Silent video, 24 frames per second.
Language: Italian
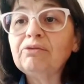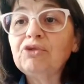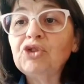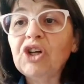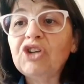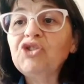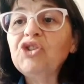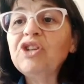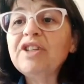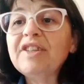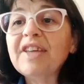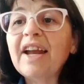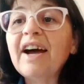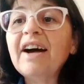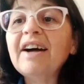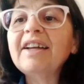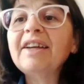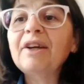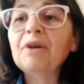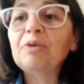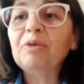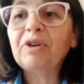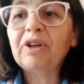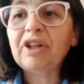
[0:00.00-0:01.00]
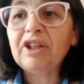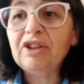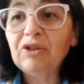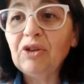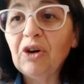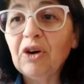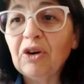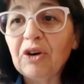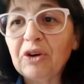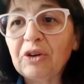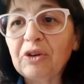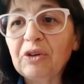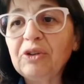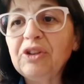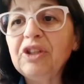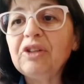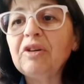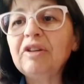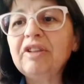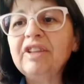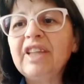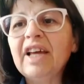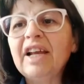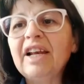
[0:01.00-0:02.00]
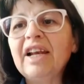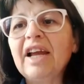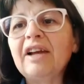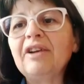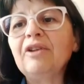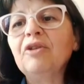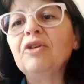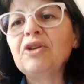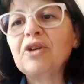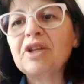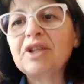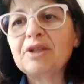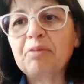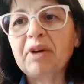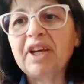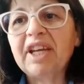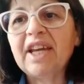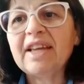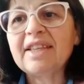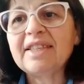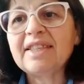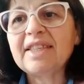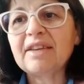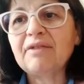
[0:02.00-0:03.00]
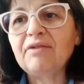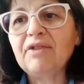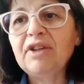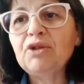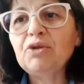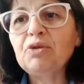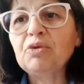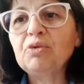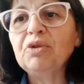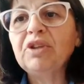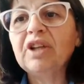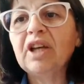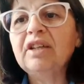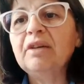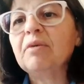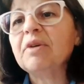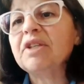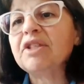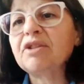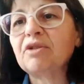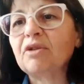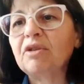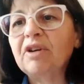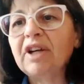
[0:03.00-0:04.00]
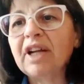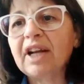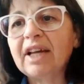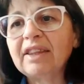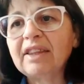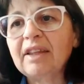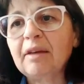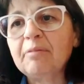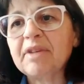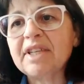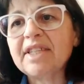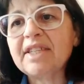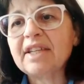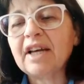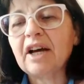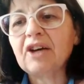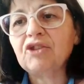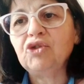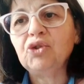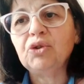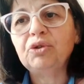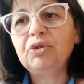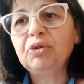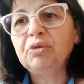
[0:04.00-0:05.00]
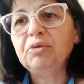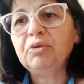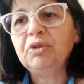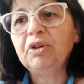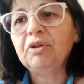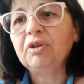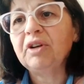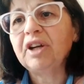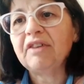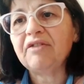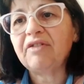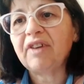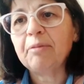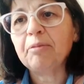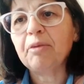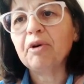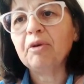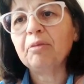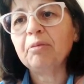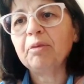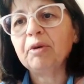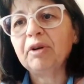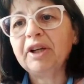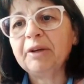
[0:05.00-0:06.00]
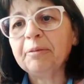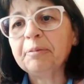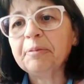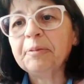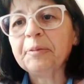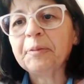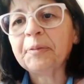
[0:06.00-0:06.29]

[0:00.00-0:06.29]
cioè ci sarà anche un ritorno di, della loro esperienza vissuta e di questo grande messaggio di unione fra i popoli.